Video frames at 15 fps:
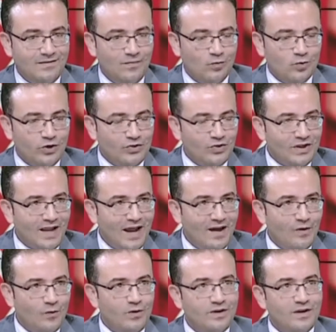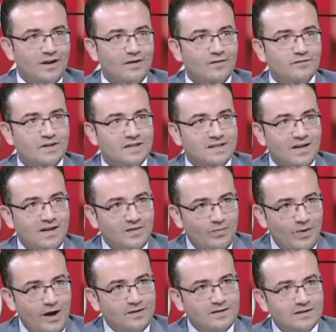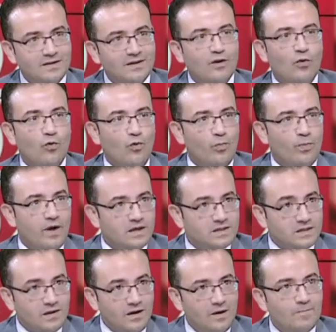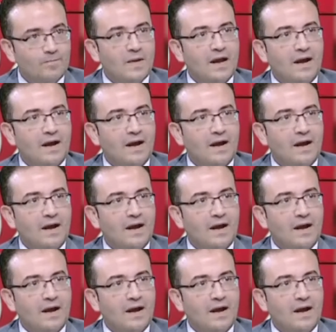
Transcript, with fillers: مضادات حيويه في نزلات برد وبكثره